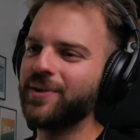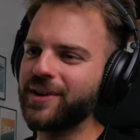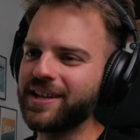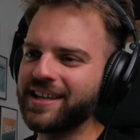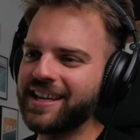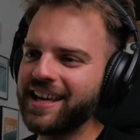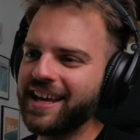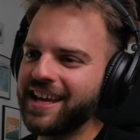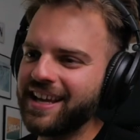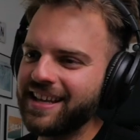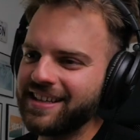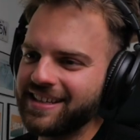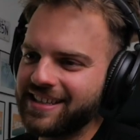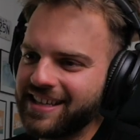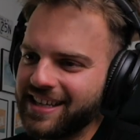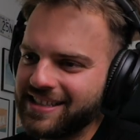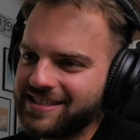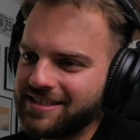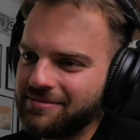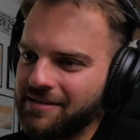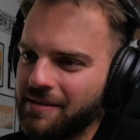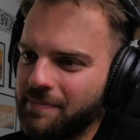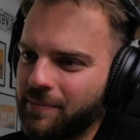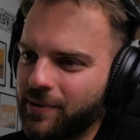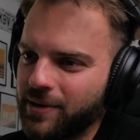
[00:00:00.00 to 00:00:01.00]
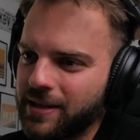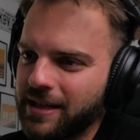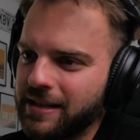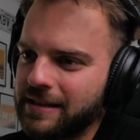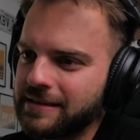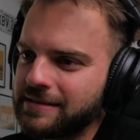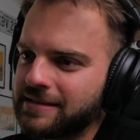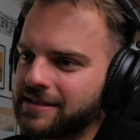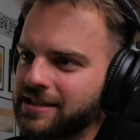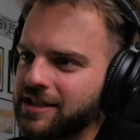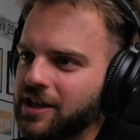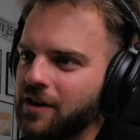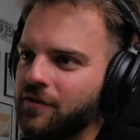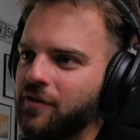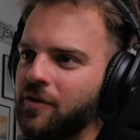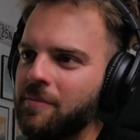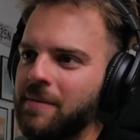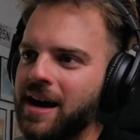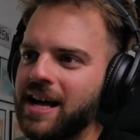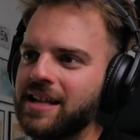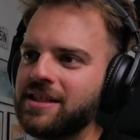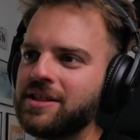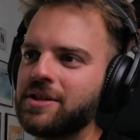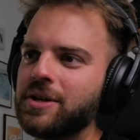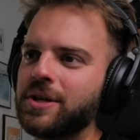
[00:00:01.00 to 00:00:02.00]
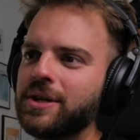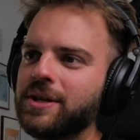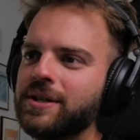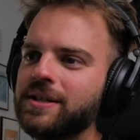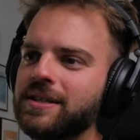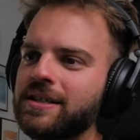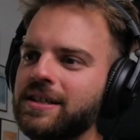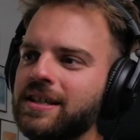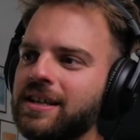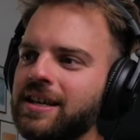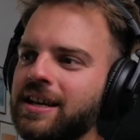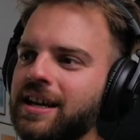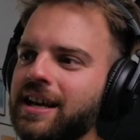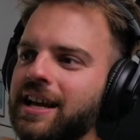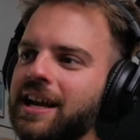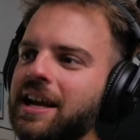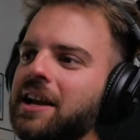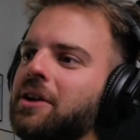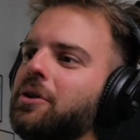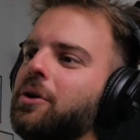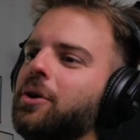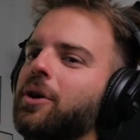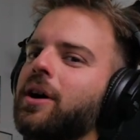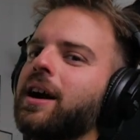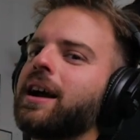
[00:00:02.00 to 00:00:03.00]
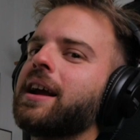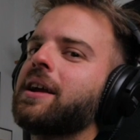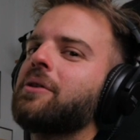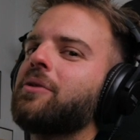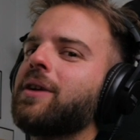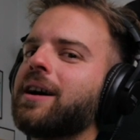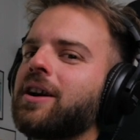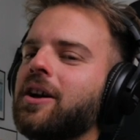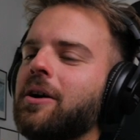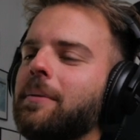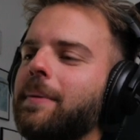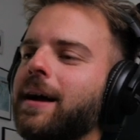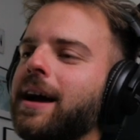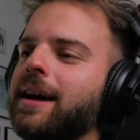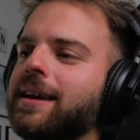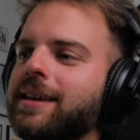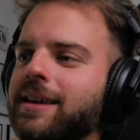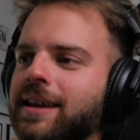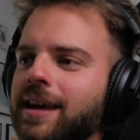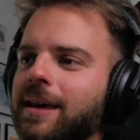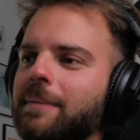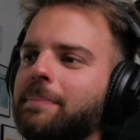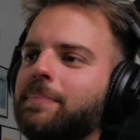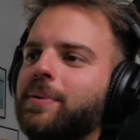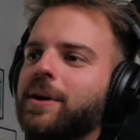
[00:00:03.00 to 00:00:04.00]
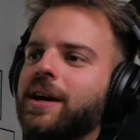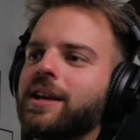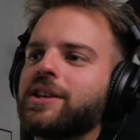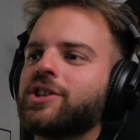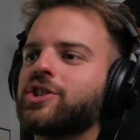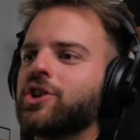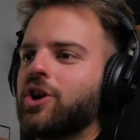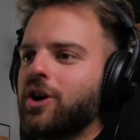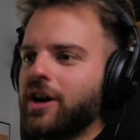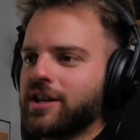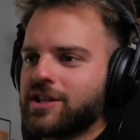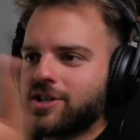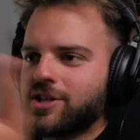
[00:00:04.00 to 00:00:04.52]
porque es que si me pones a un chico fumando y luego hay juego básquet. pues yo